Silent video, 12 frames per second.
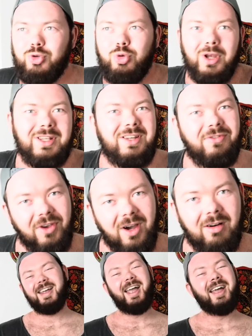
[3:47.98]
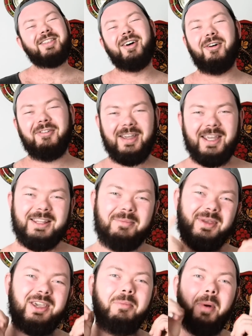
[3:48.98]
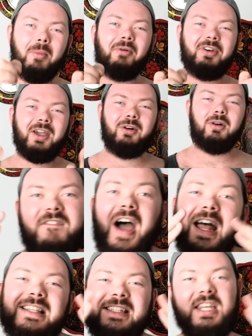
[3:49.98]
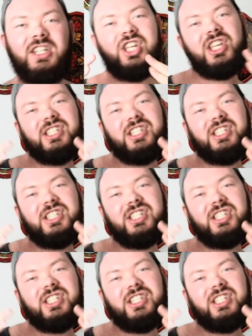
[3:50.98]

tu es différent. non, en vérité, big up à mon frérot. Van City